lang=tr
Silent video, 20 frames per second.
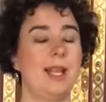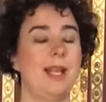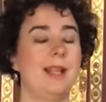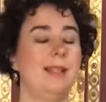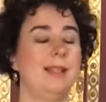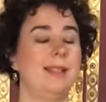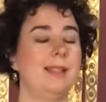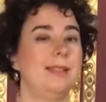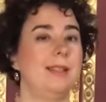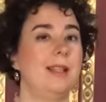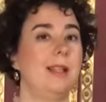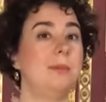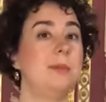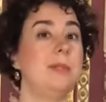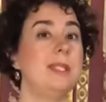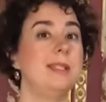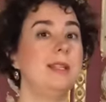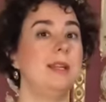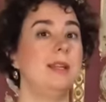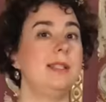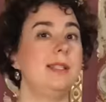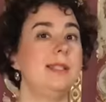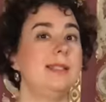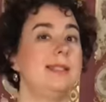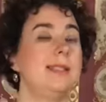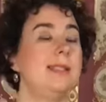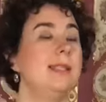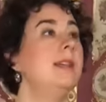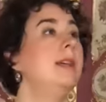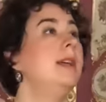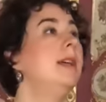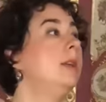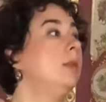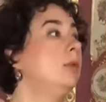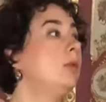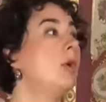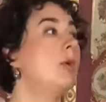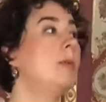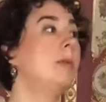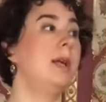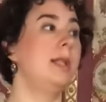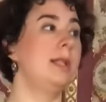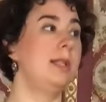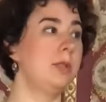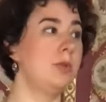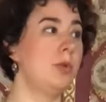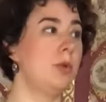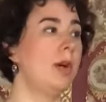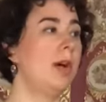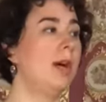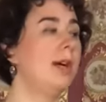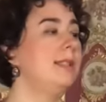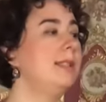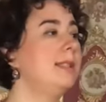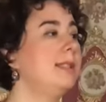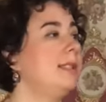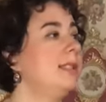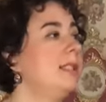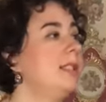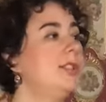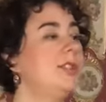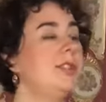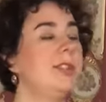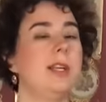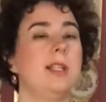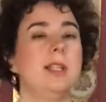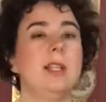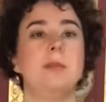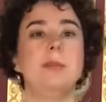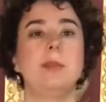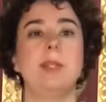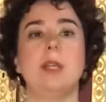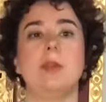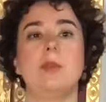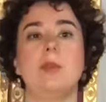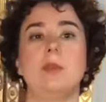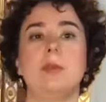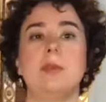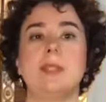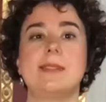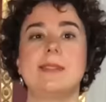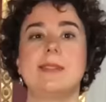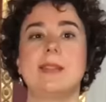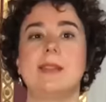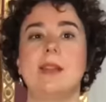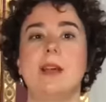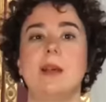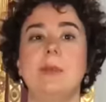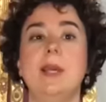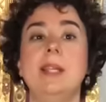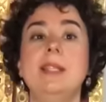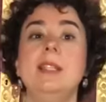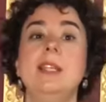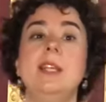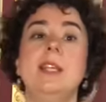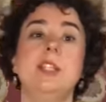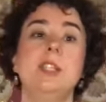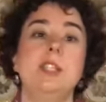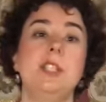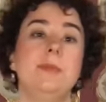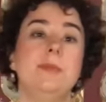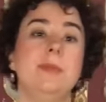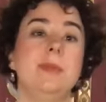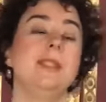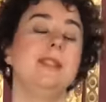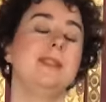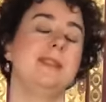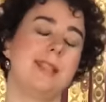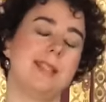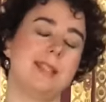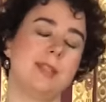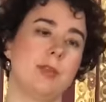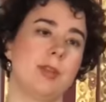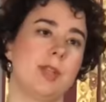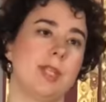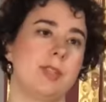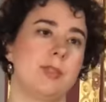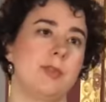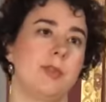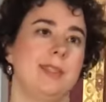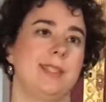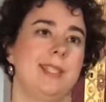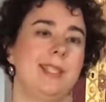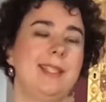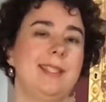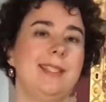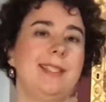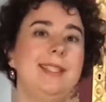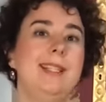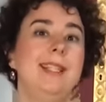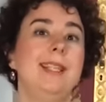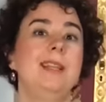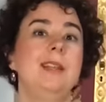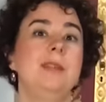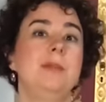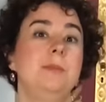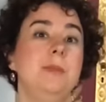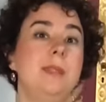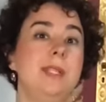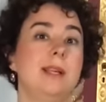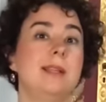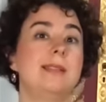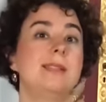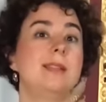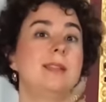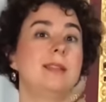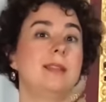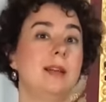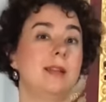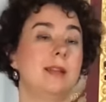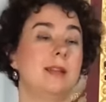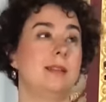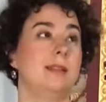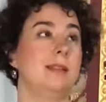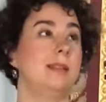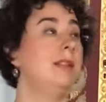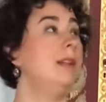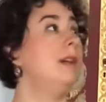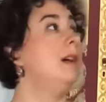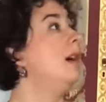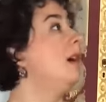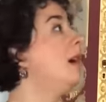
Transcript: yerlerinden bir tanesi. Normalde çok aydınlık, ışık alan bir yer olmasına rağmen şimdi restorasyon nedeniyle biraz karanlık.